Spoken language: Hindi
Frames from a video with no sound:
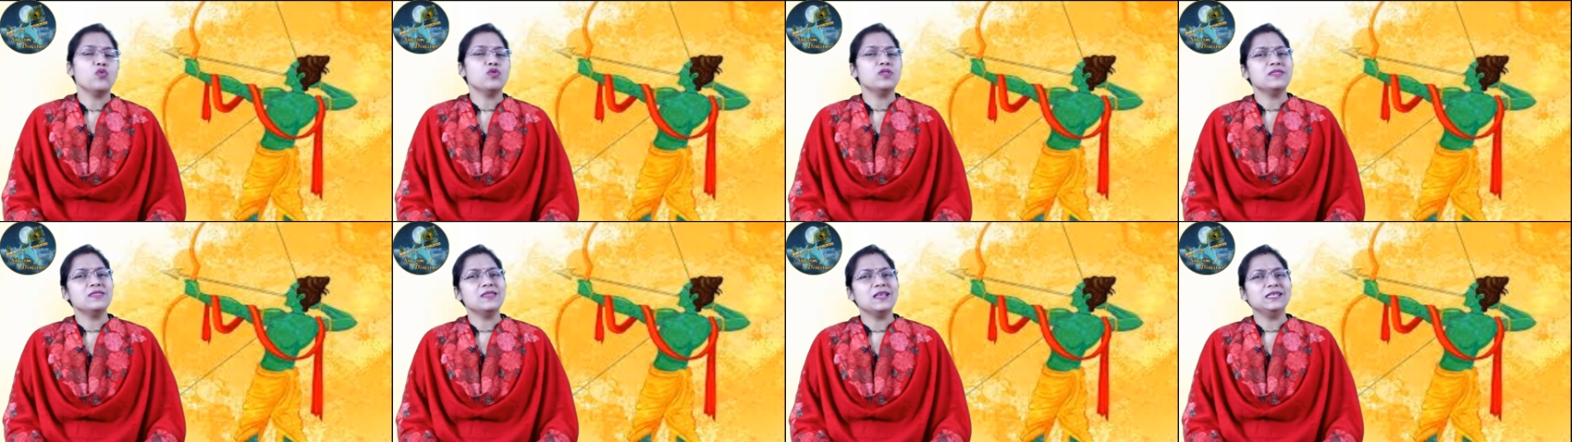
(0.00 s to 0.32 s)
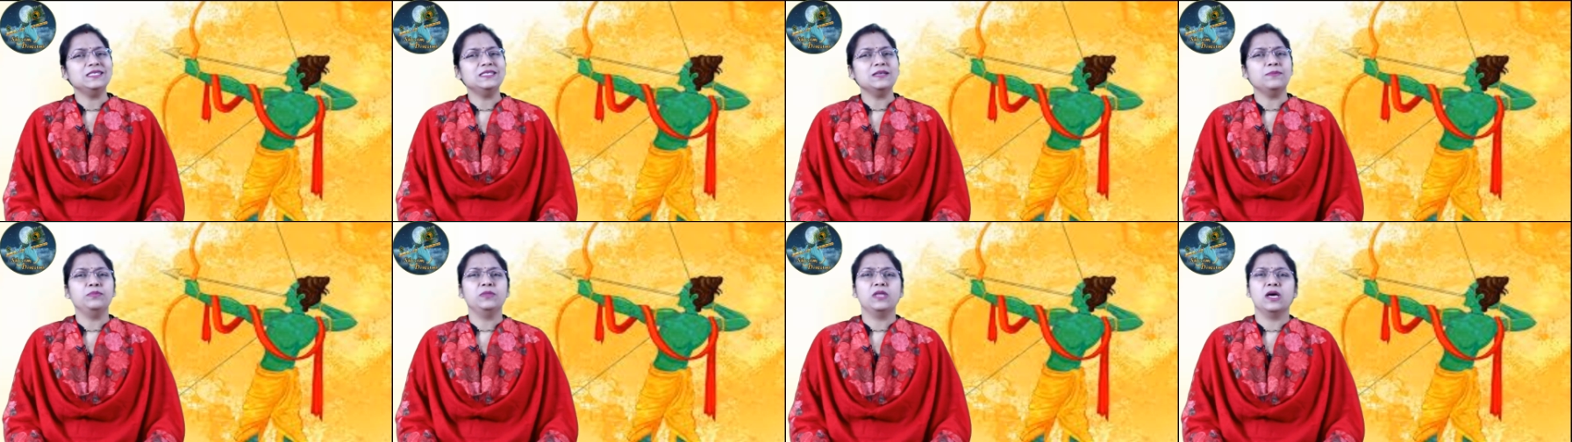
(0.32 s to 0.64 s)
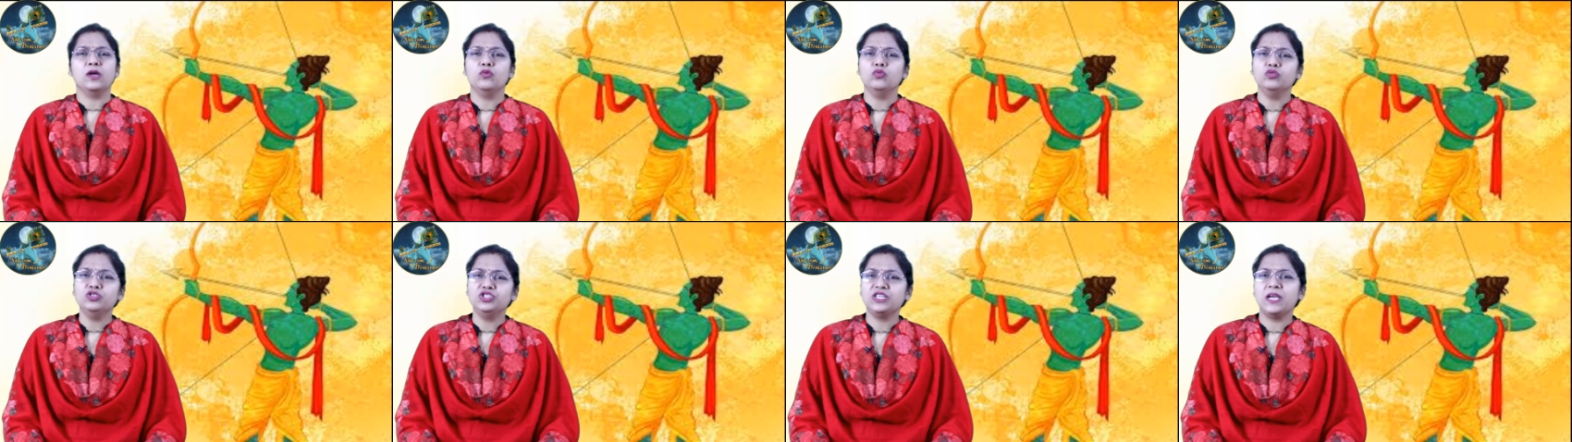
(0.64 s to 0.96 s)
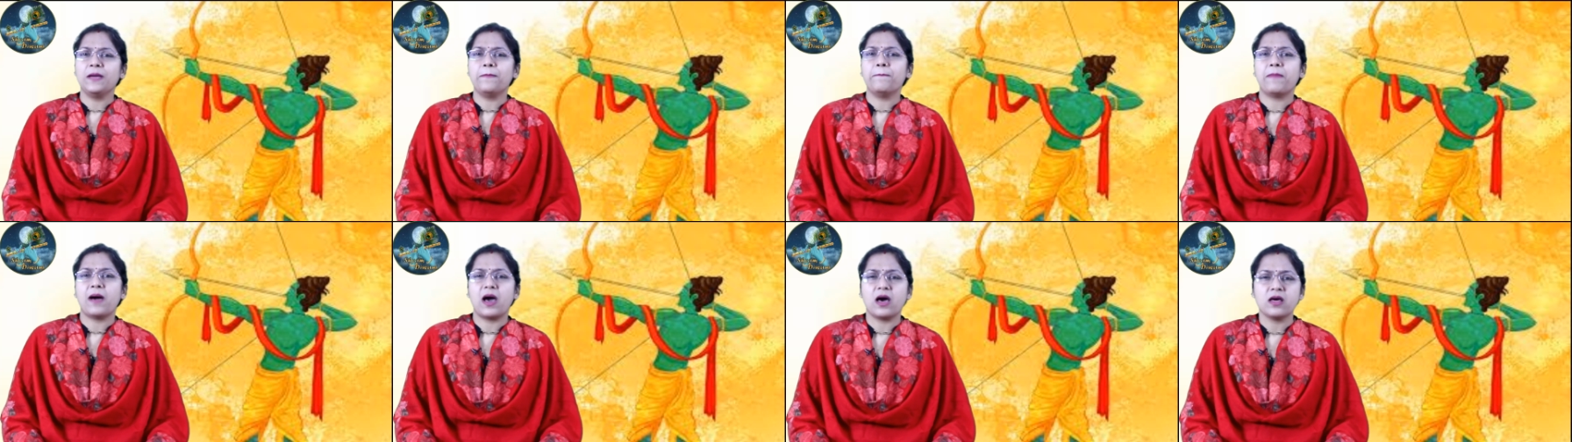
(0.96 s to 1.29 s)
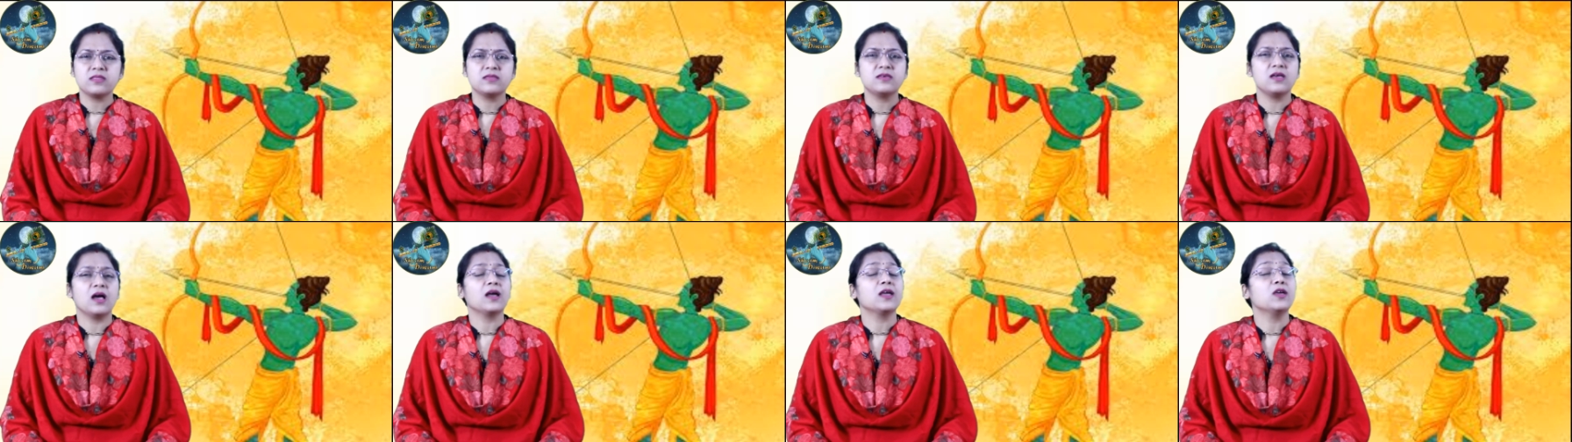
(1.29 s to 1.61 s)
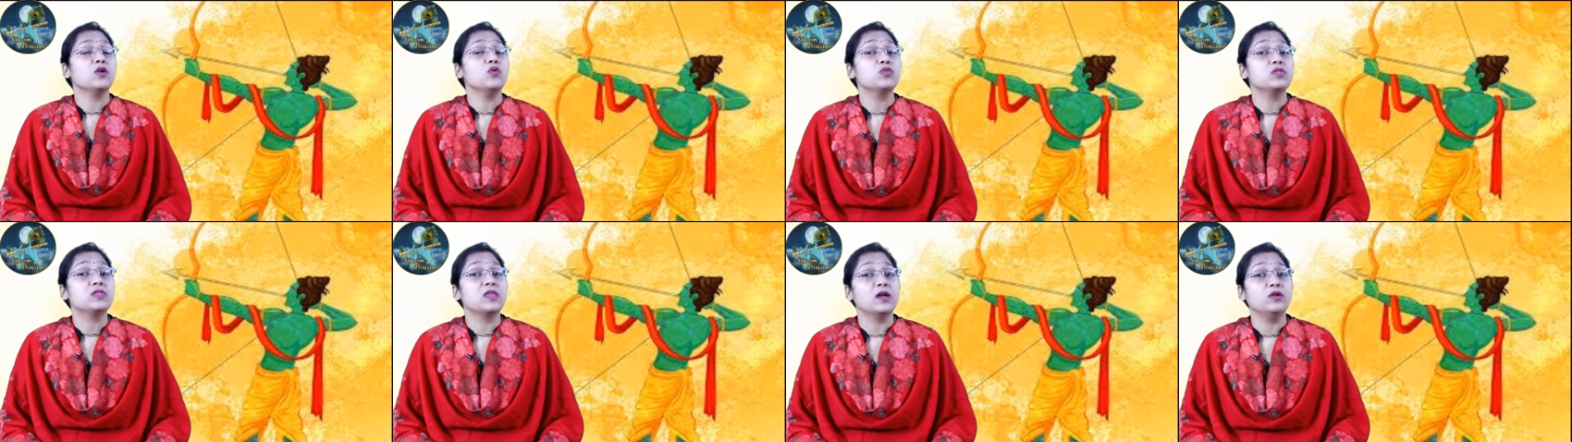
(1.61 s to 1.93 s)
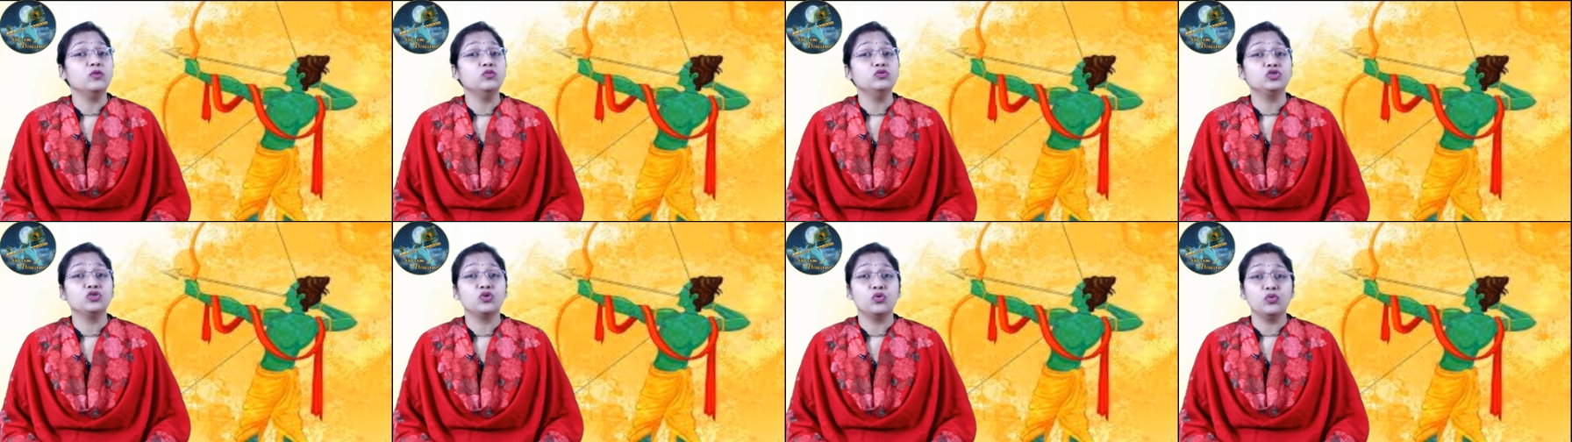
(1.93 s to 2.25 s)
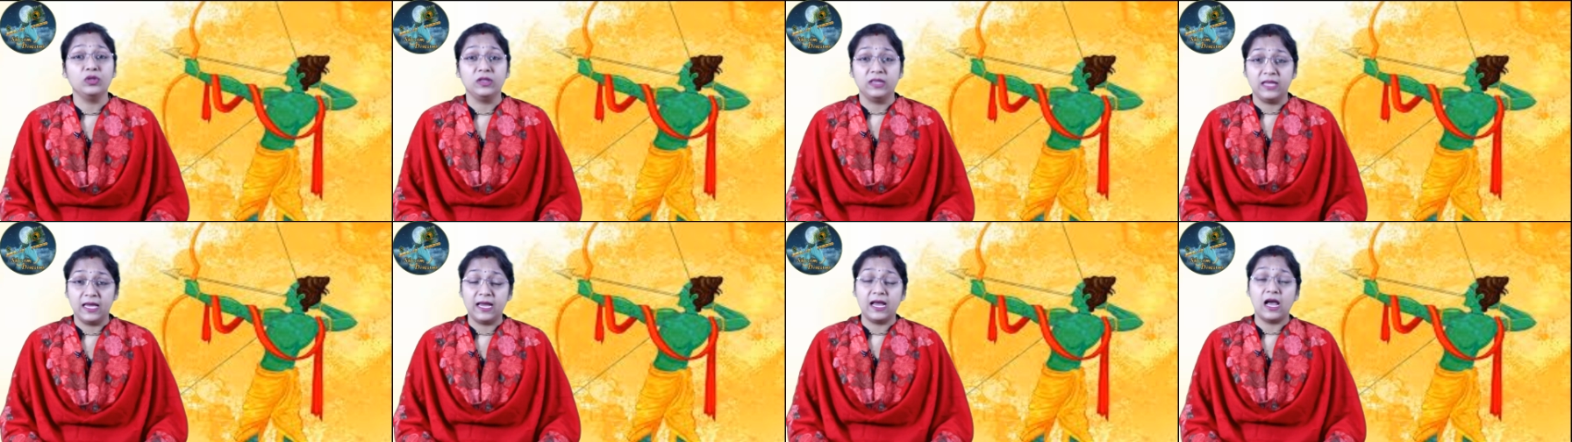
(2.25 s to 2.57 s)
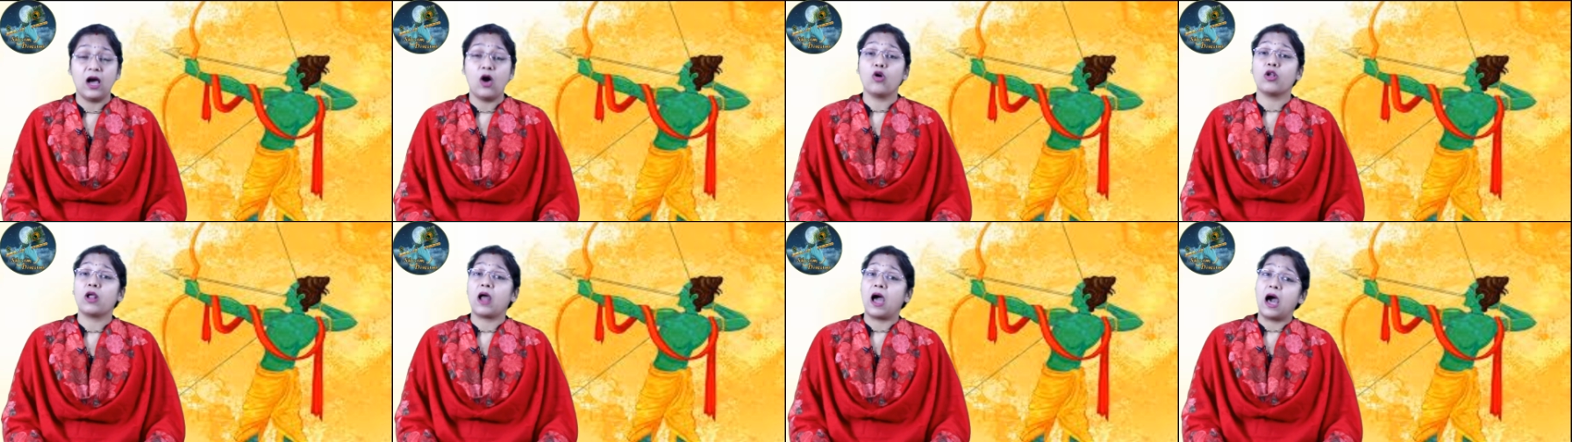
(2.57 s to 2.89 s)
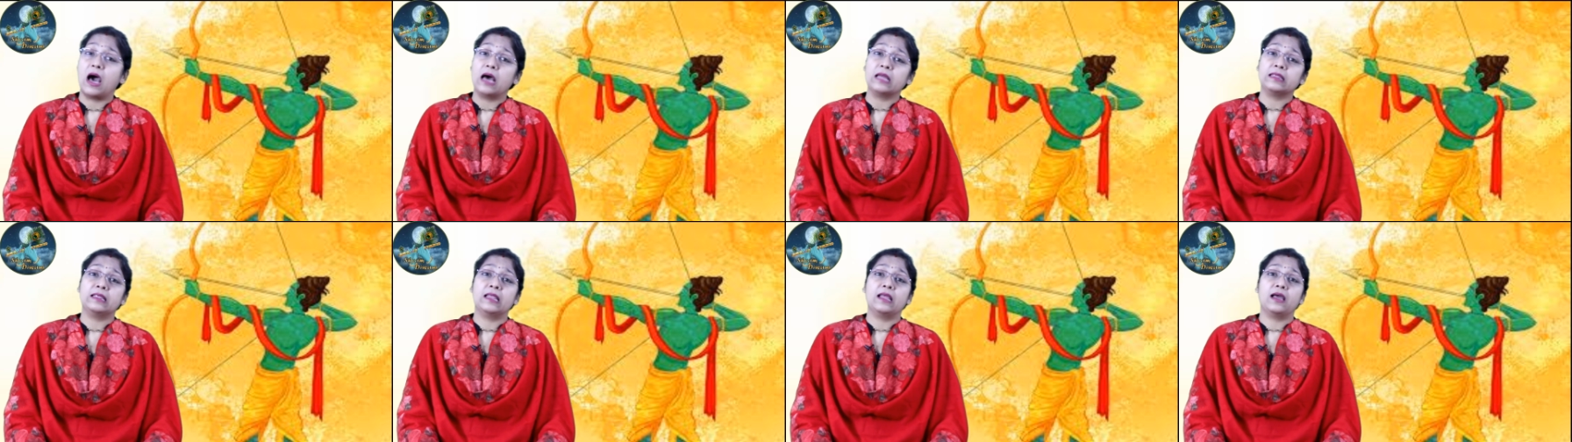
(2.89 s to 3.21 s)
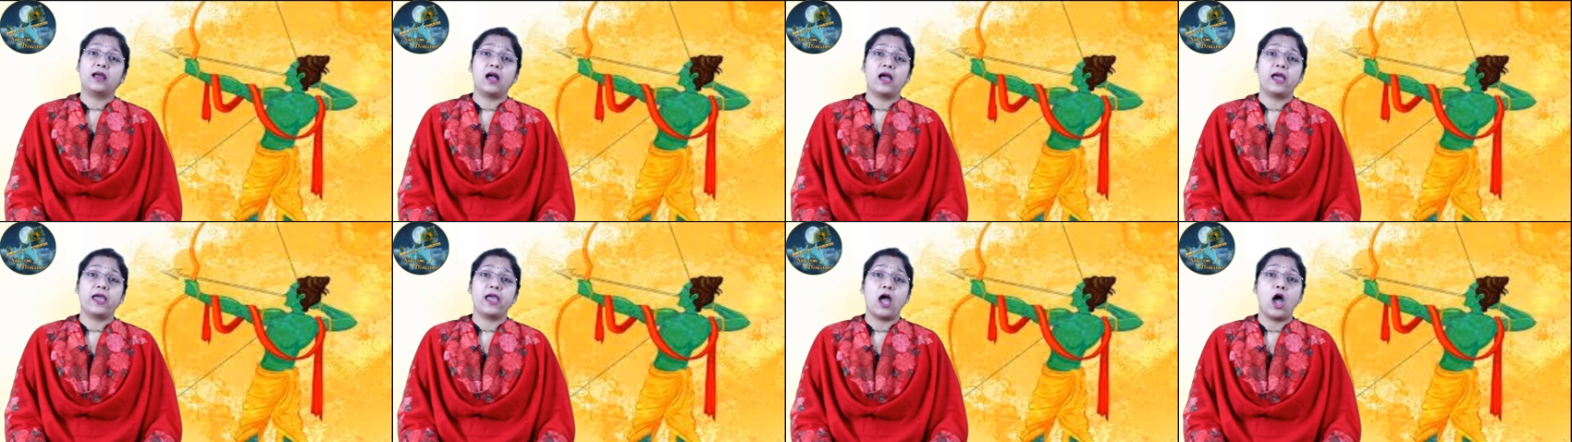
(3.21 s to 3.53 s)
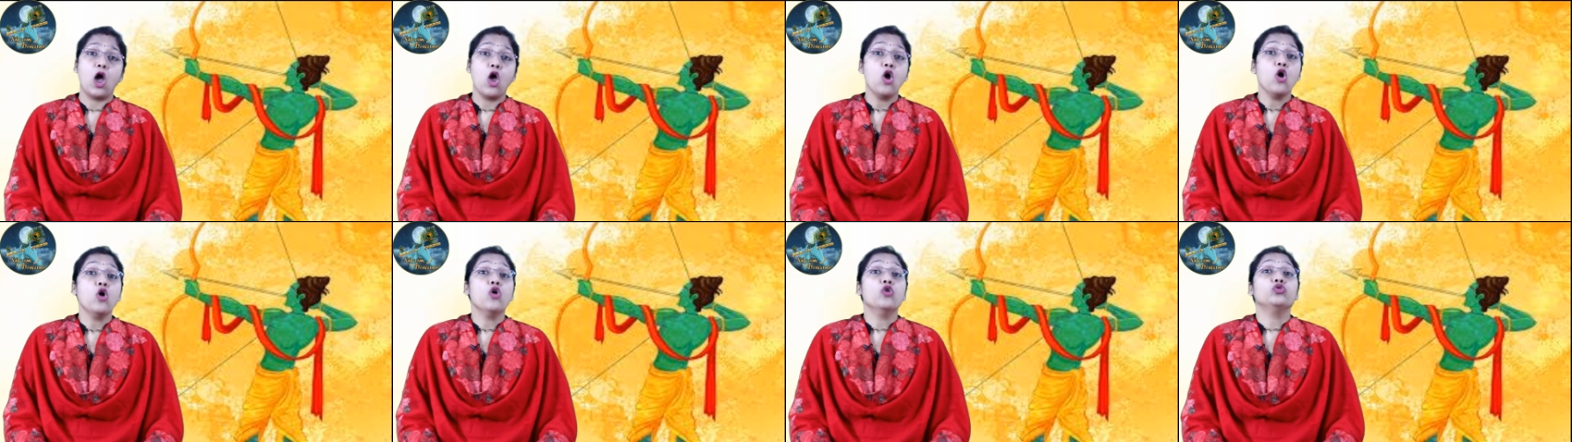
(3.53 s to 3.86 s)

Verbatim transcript: उसने जब धनुष के पास जाके उस धनुष को देखा और हाथ लगाया